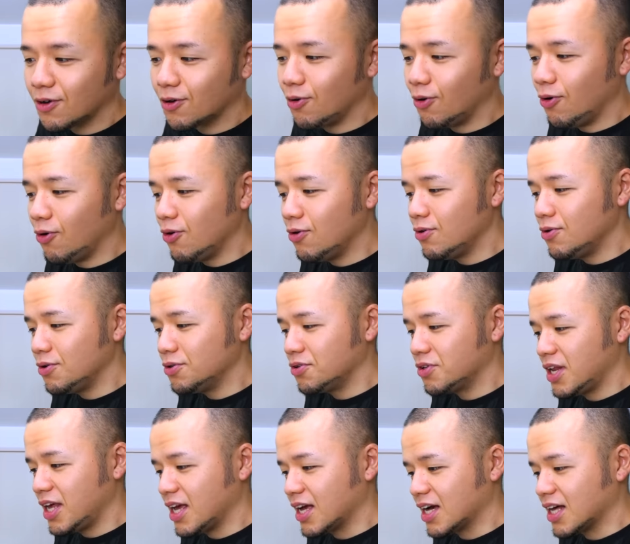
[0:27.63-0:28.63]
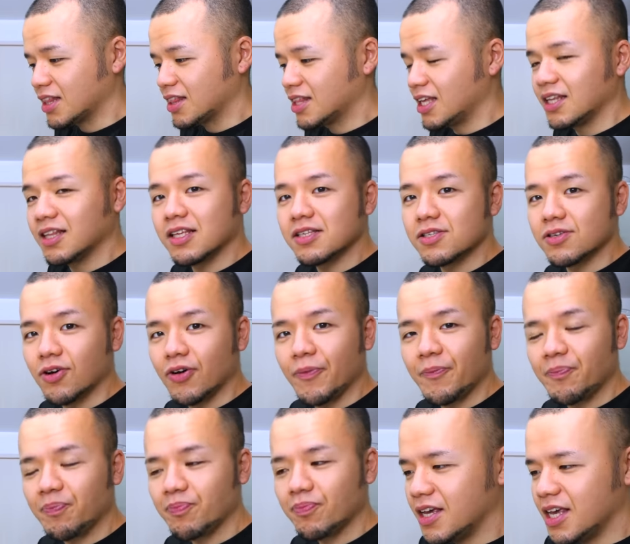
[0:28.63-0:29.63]
5本ほどね、買ったんですよ。
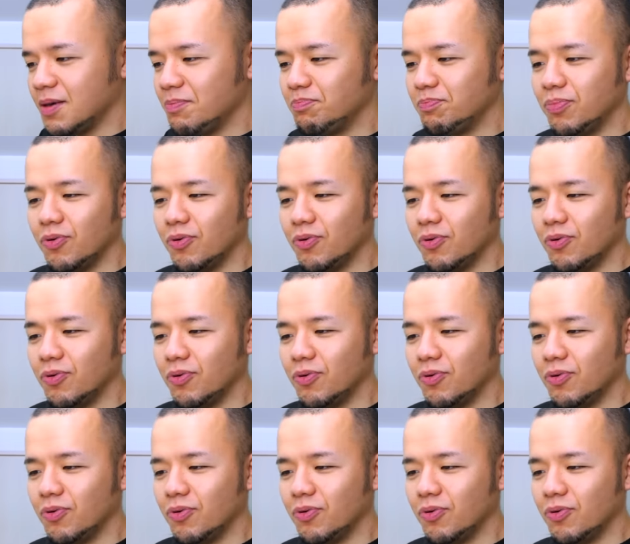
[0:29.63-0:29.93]
1